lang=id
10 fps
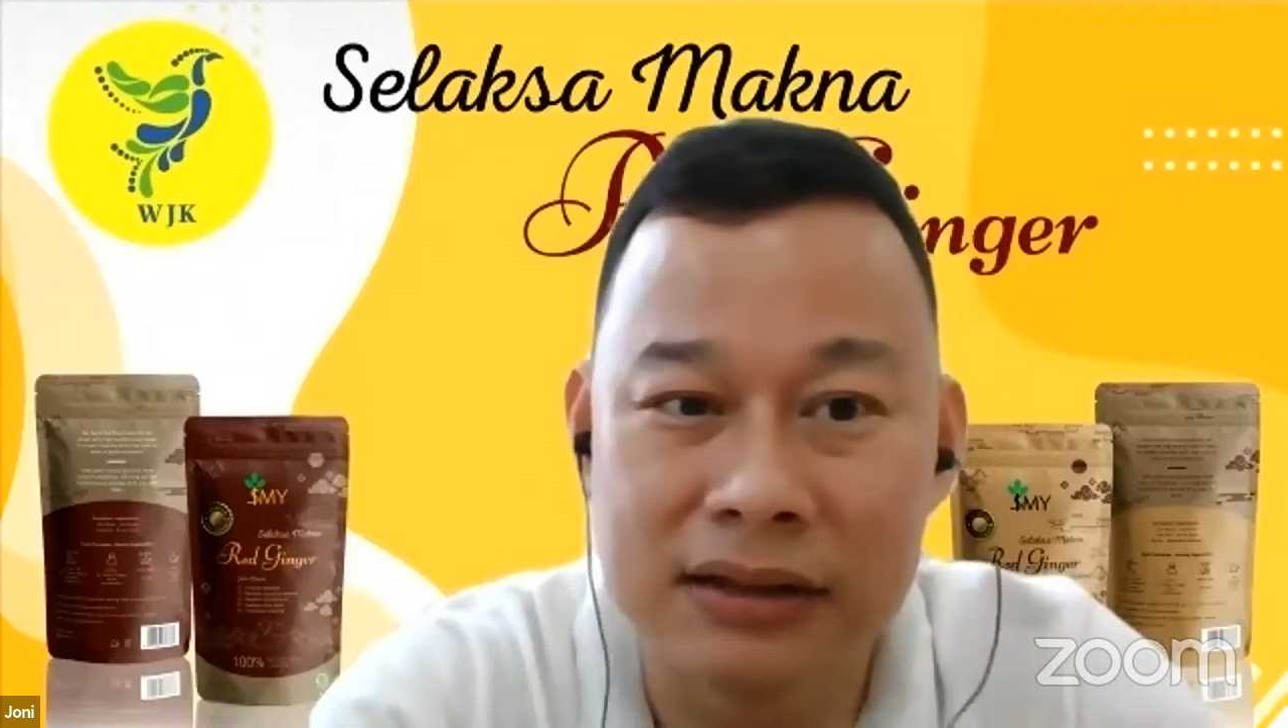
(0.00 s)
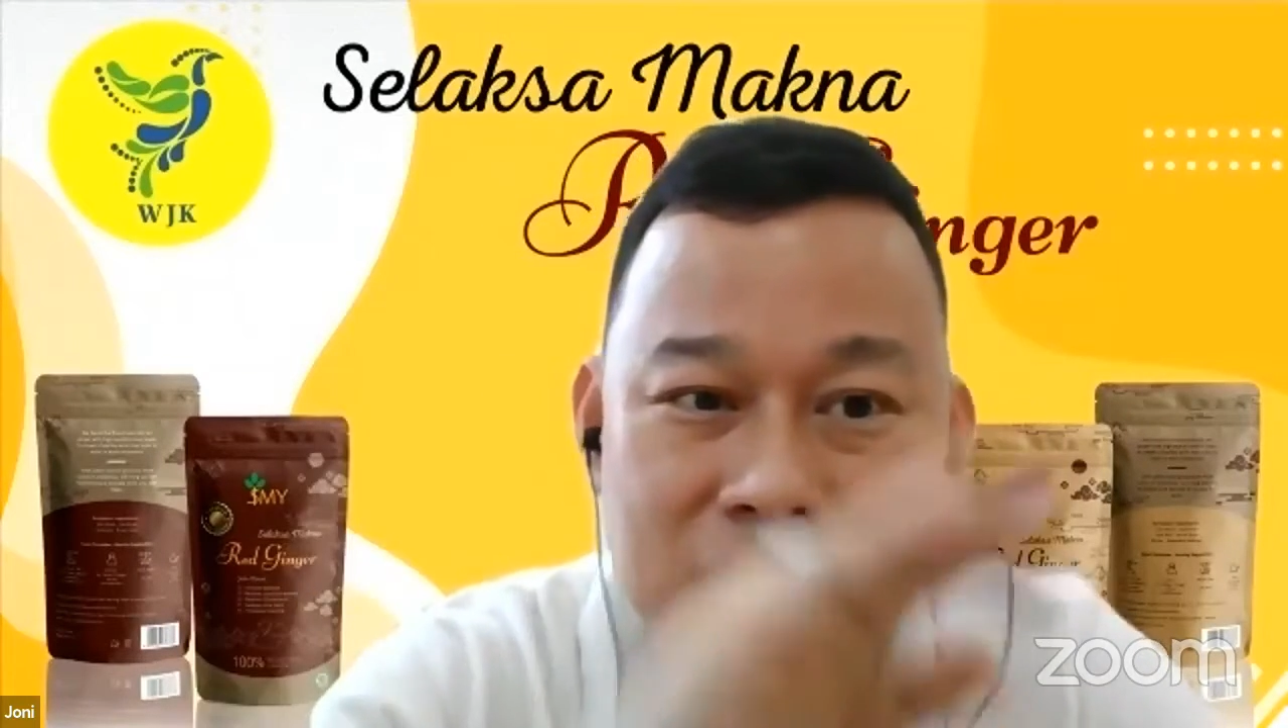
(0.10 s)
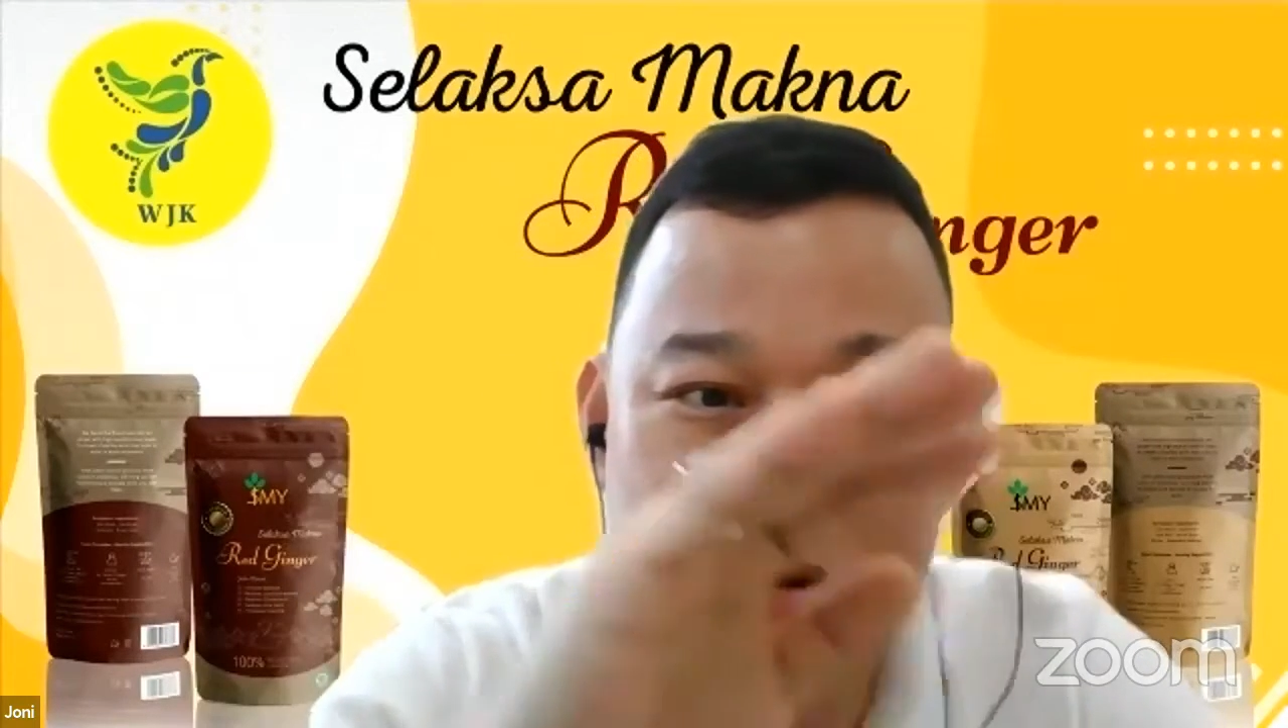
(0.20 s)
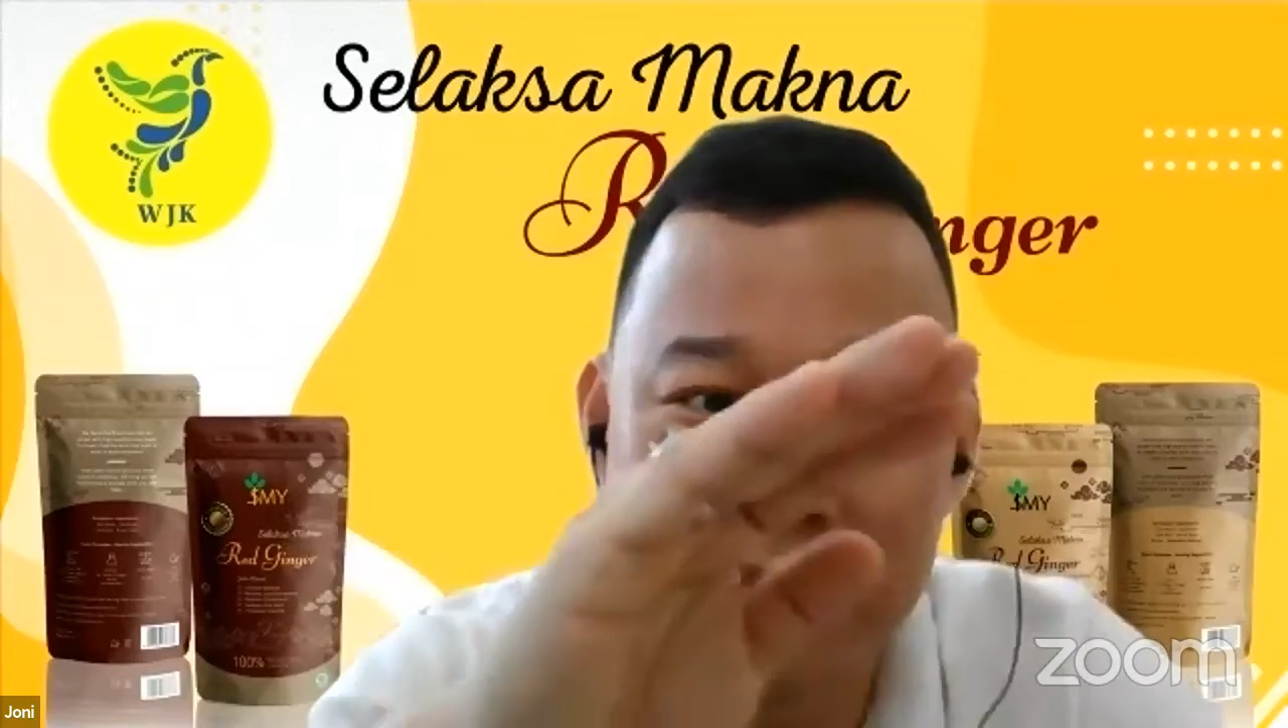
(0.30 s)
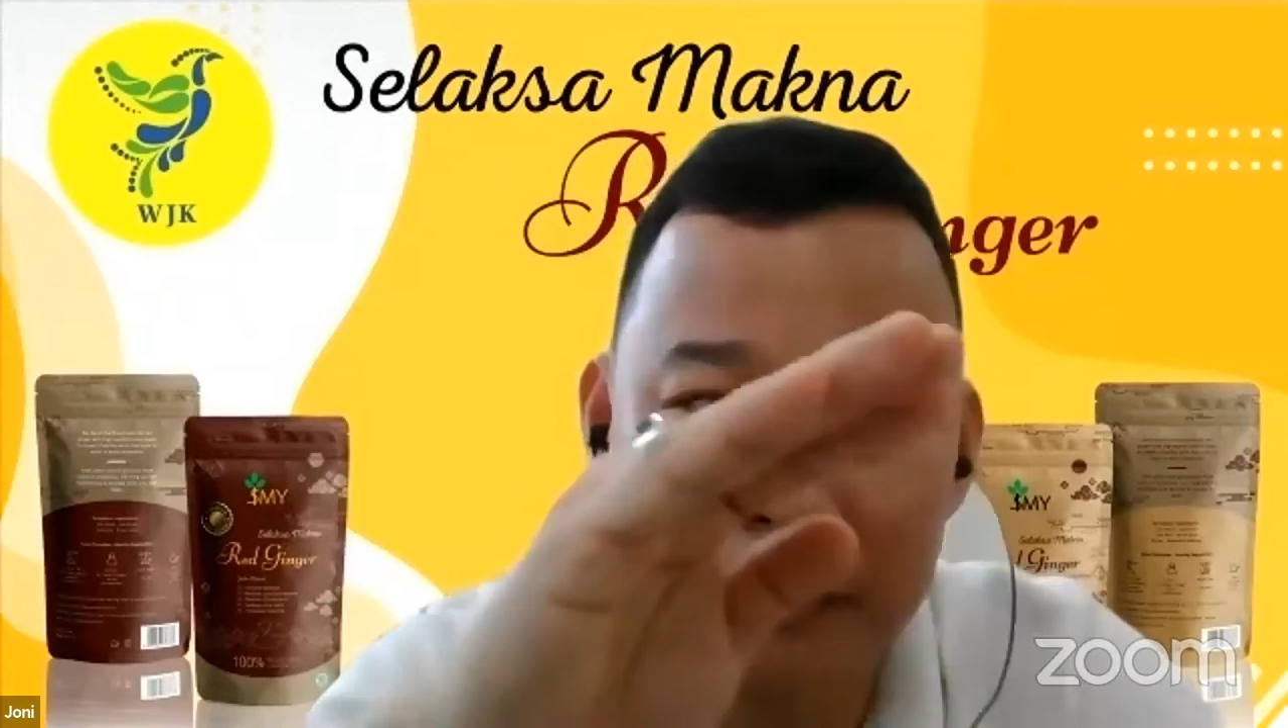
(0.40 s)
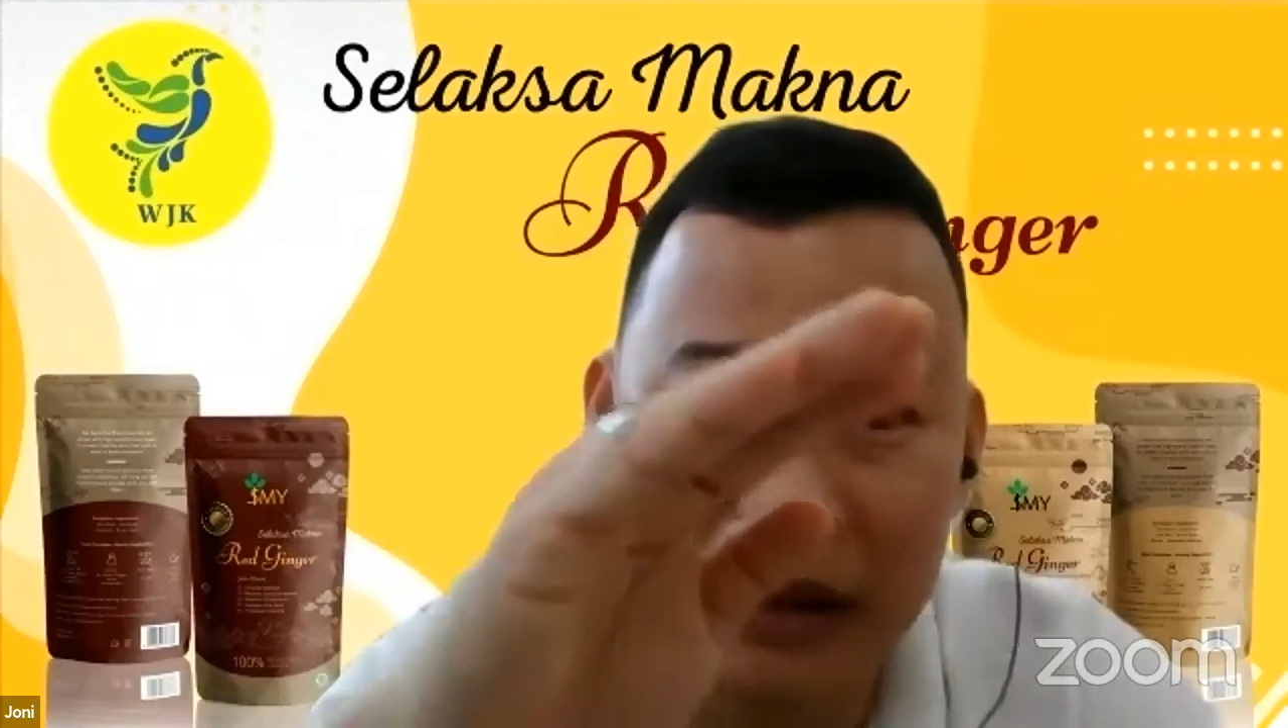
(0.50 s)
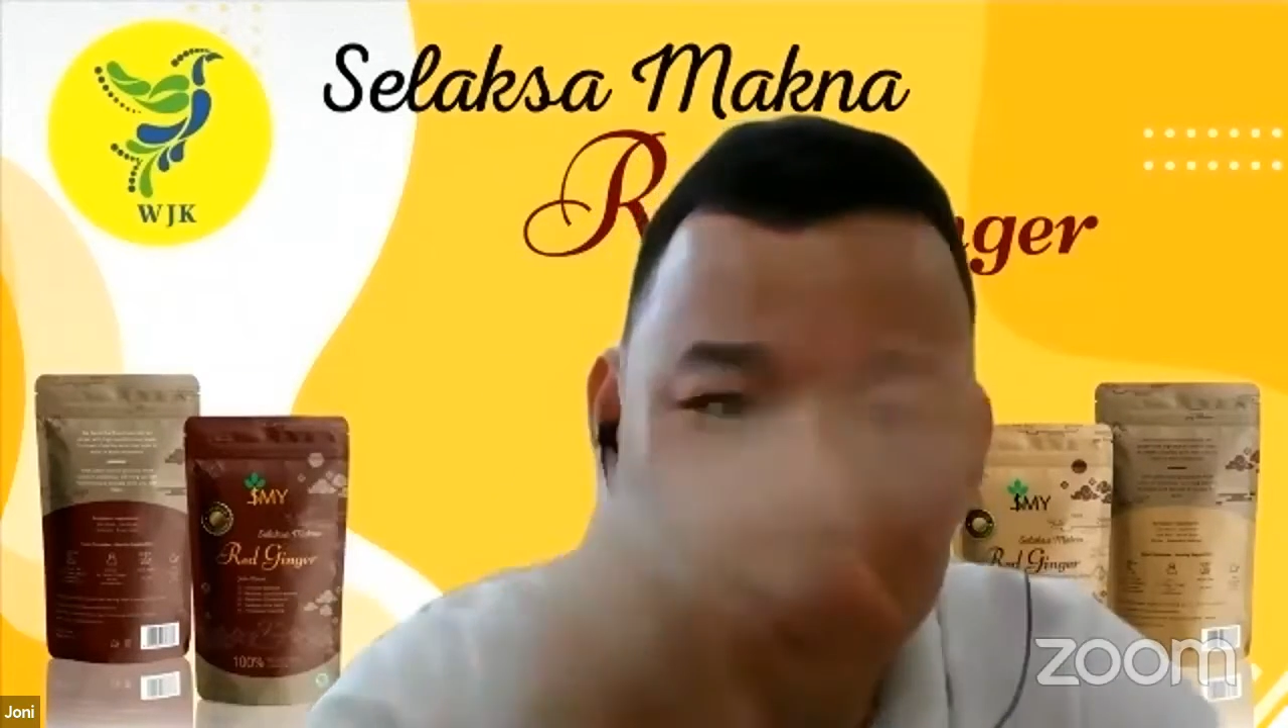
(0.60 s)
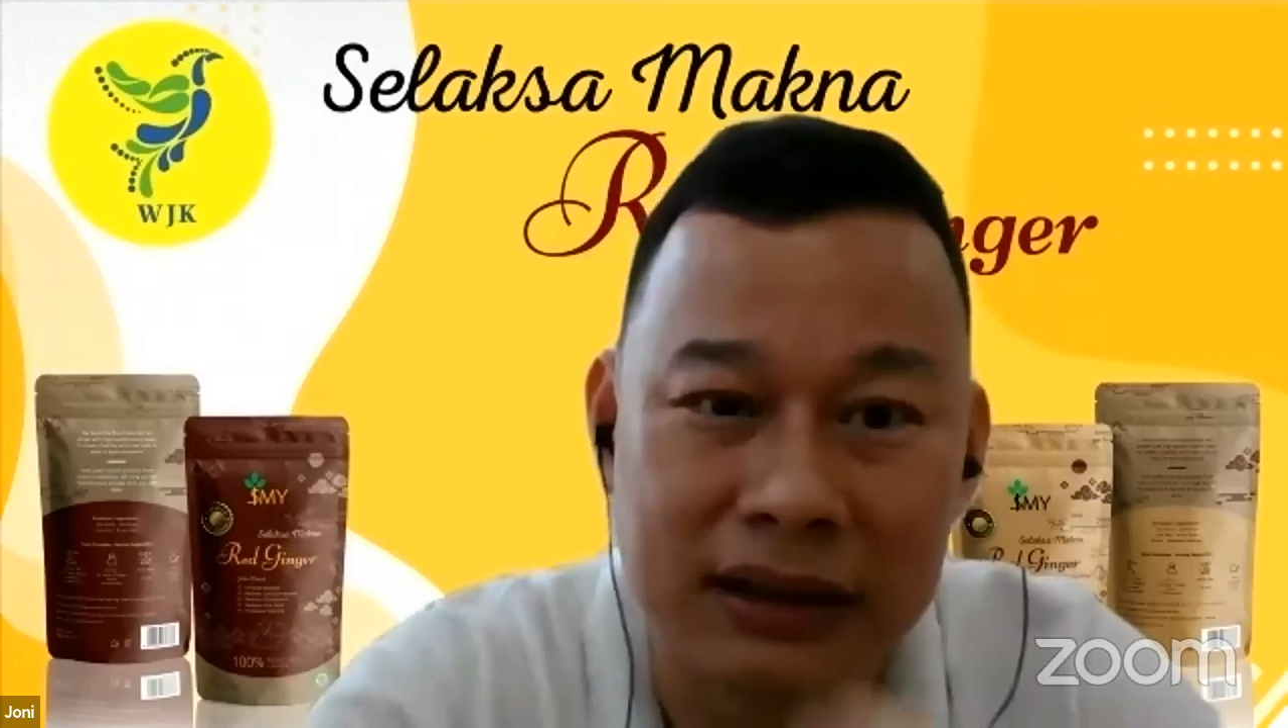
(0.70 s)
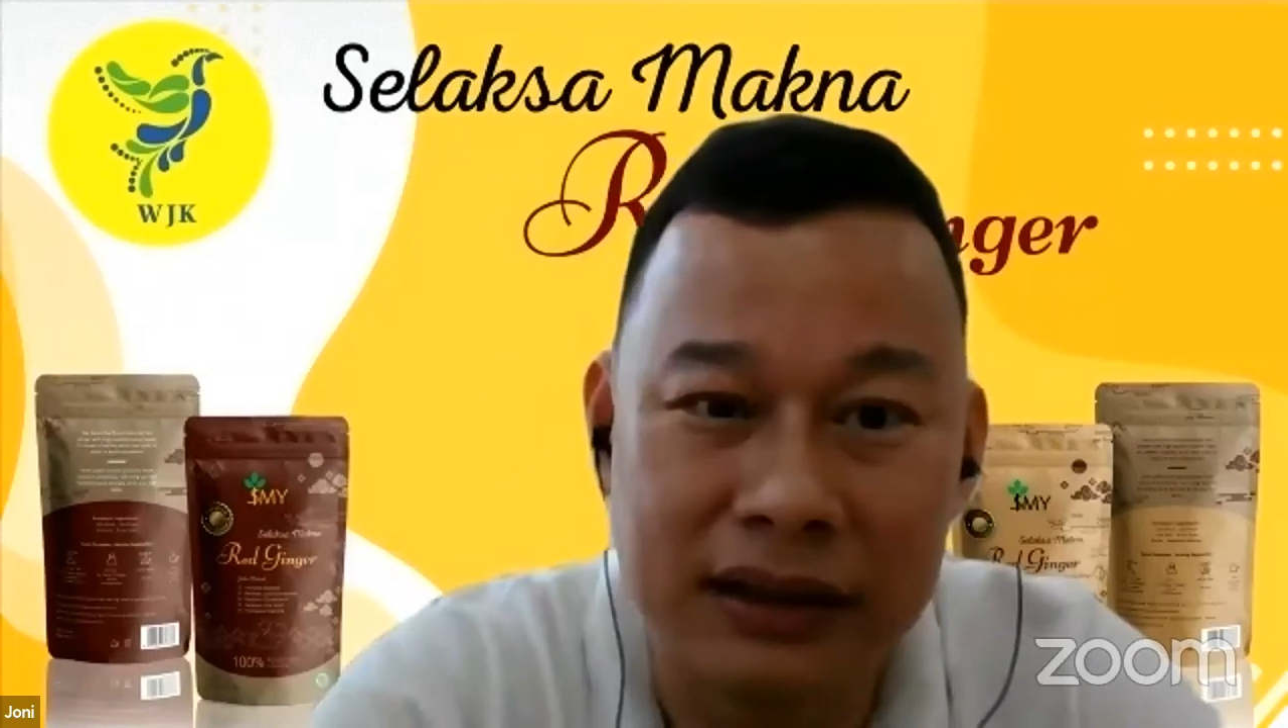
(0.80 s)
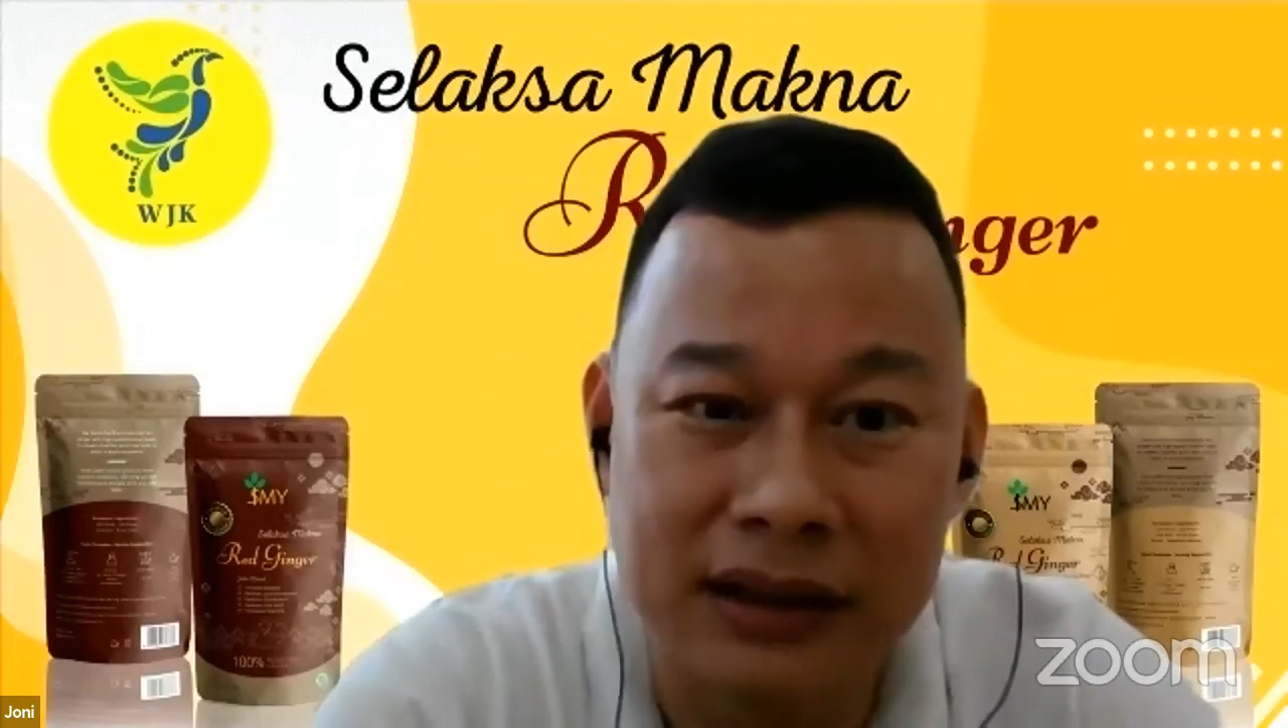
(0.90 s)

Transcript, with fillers: atau market